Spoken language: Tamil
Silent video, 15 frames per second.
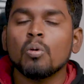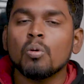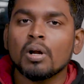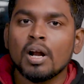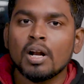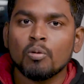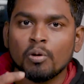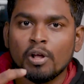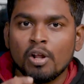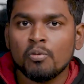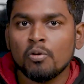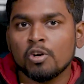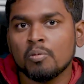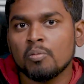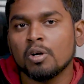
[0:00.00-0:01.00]
தோருக்கான ஒரே
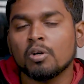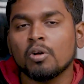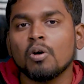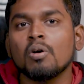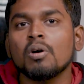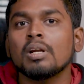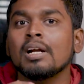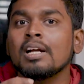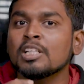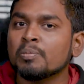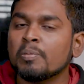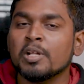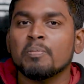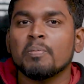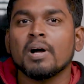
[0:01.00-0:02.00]
போட்டோ மட்டும் ரிலீஸ்
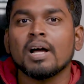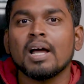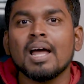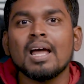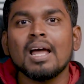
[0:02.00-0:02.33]
பண்ணிருப்பாங்க